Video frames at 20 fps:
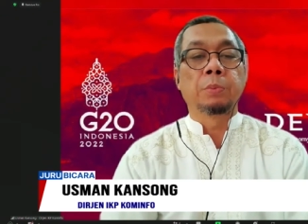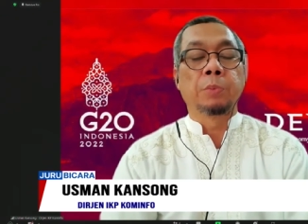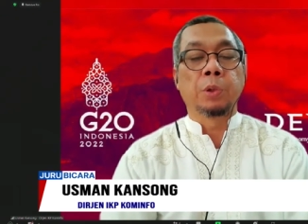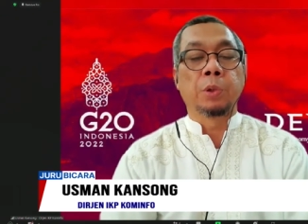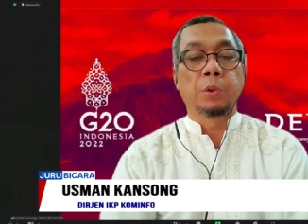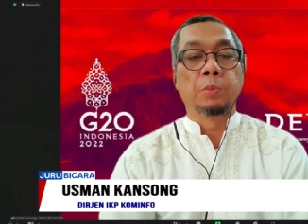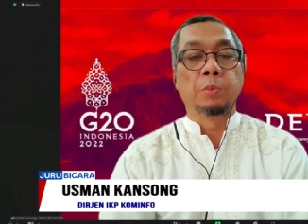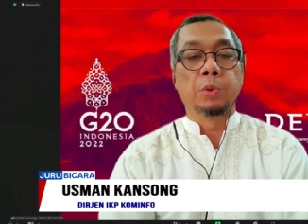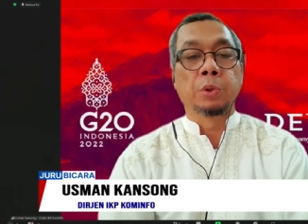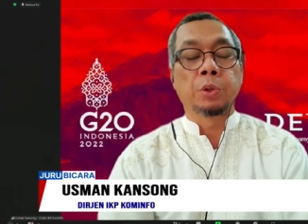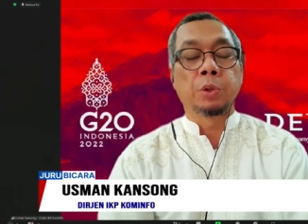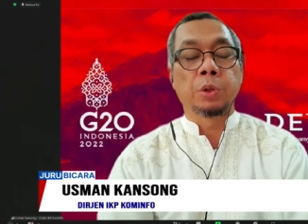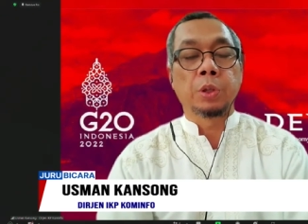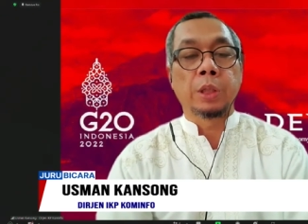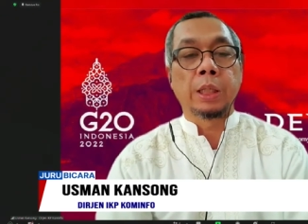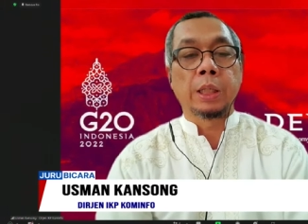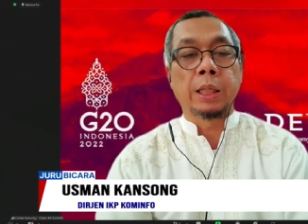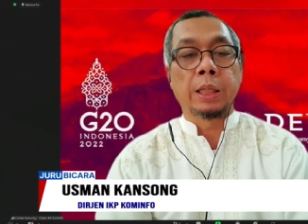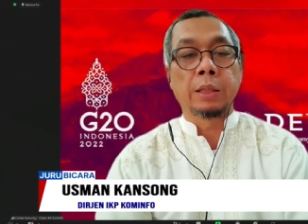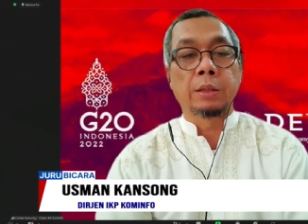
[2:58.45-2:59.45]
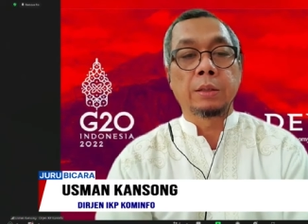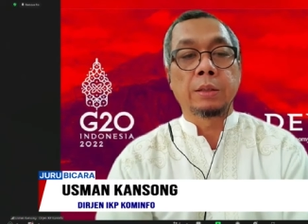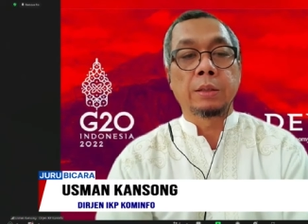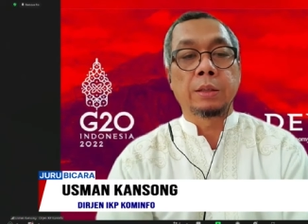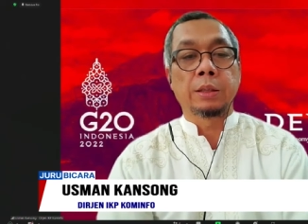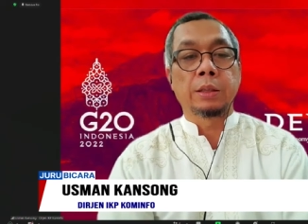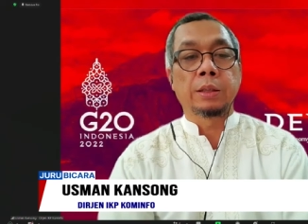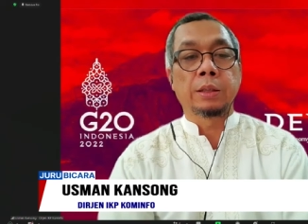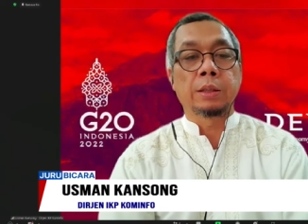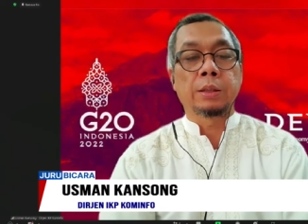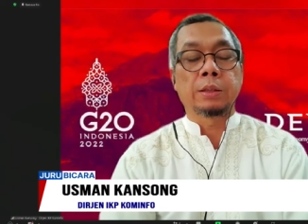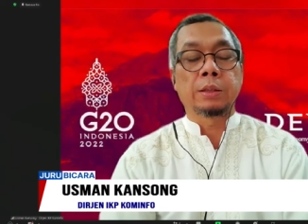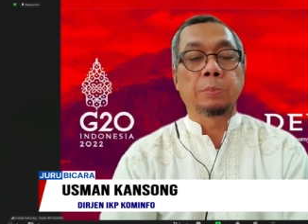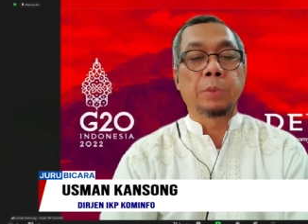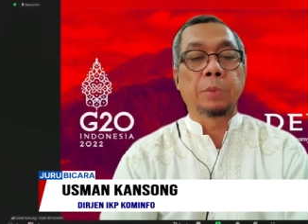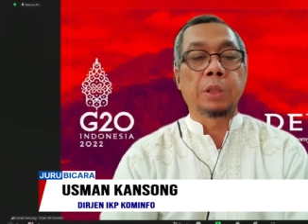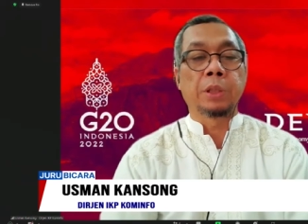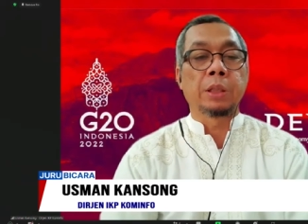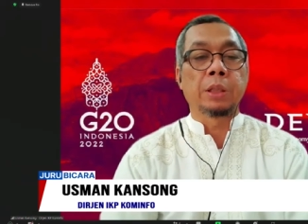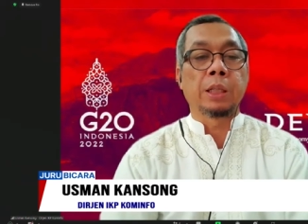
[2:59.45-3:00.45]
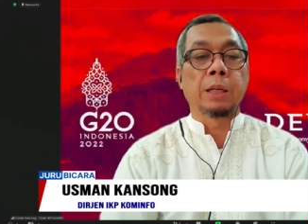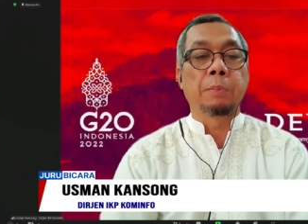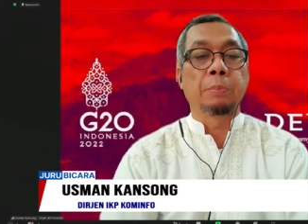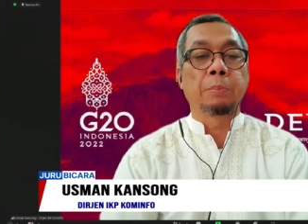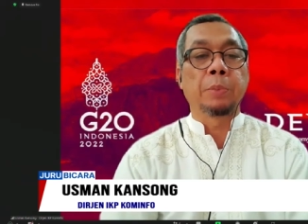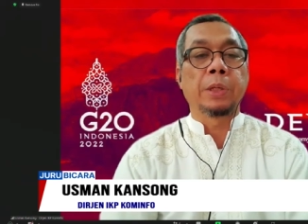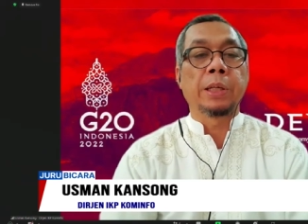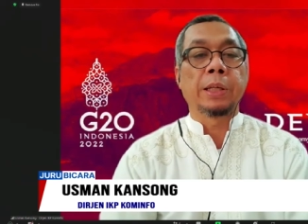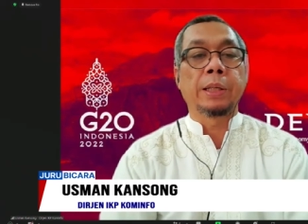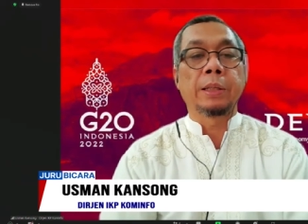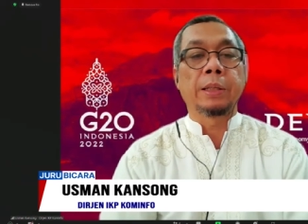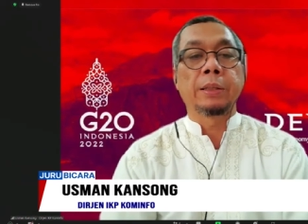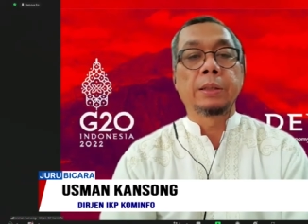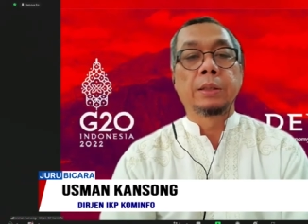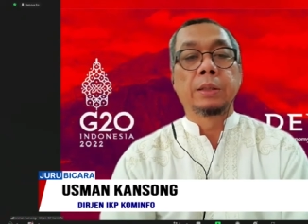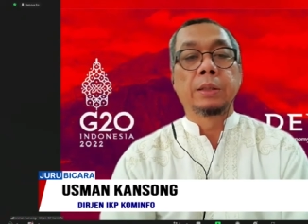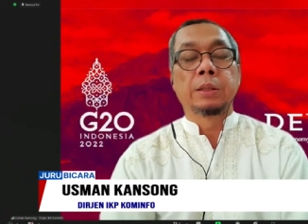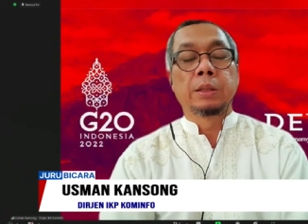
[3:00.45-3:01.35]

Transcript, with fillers: merumuskan eh, seperti apa.